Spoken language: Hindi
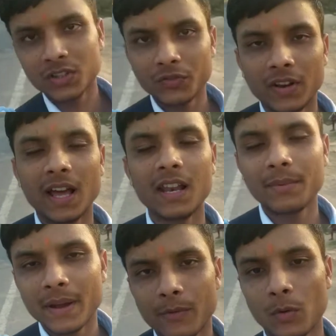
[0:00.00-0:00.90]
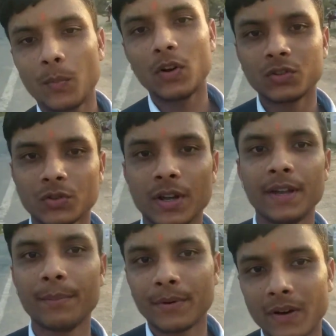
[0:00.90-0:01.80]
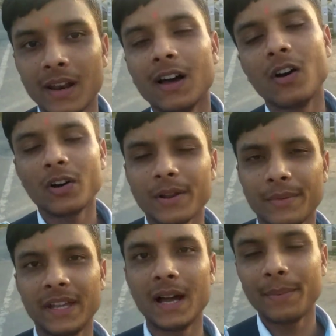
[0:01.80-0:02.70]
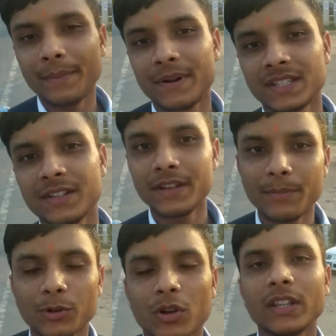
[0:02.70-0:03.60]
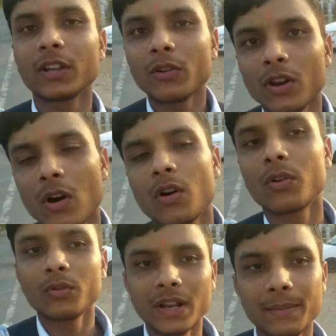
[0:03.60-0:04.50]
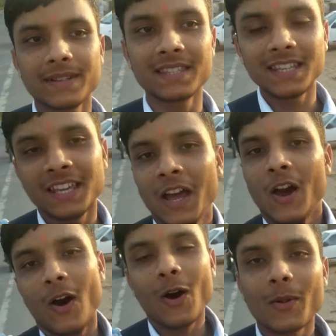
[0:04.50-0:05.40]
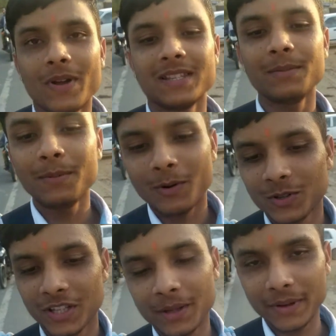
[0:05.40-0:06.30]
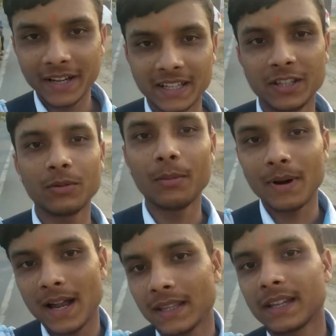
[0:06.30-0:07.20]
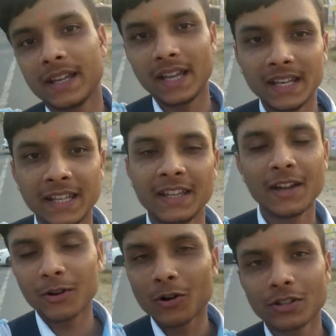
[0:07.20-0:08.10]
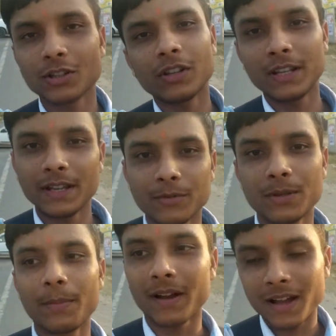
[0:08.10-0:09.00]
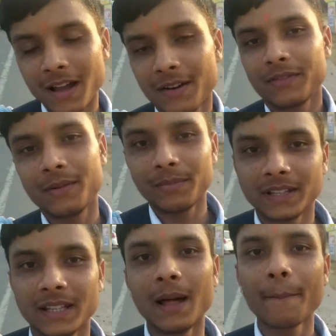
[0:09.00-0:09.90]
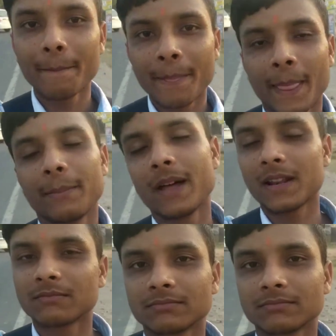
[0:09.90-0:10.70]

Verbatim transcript: तो फिलहाल अभी हम लोग पहुँच चुके हैं बरवाला और अभी यहाँ पर बस ने वहीं पर रुका था क्योंकि लॉन्ग रूट वाली बस थी और वैसे भी बहुत ज़्यादा भीड़ थी तो मैं बाहर तक गया ही नहीं रोकते तो नहीं मुझे पक्का कन्फर्म पता था पर